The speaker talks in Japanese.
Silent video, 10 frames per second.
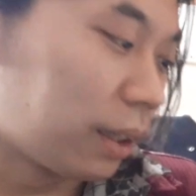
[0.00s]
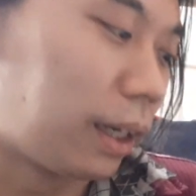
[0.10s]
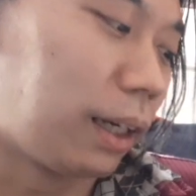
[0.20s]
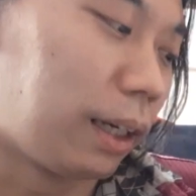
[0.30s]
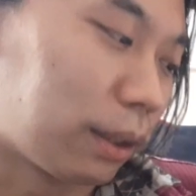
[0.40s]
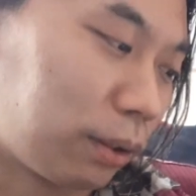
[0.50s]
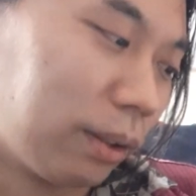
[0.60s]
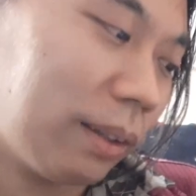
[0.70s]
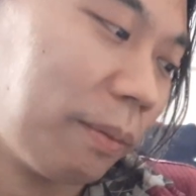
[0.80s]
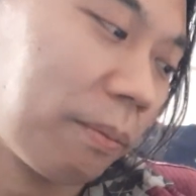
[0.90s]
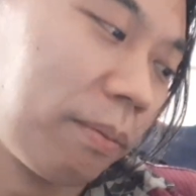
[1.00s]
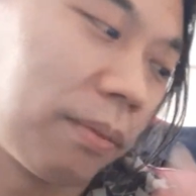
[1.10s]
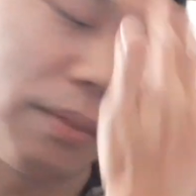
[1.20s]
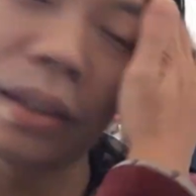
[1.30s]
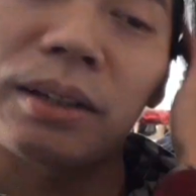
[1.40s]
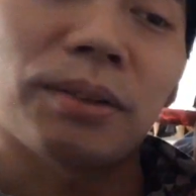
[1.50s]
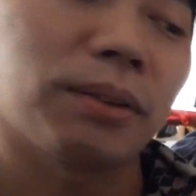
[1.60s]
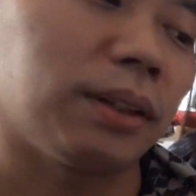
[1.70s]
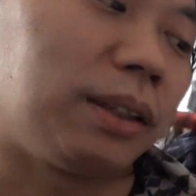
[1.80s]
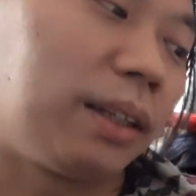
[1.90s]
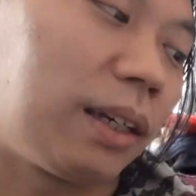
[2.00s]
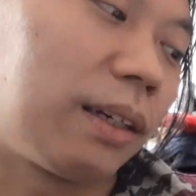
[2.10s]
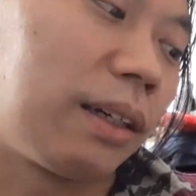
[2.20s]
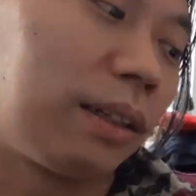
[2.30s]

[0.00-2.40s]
えー、っと、で、この時にね、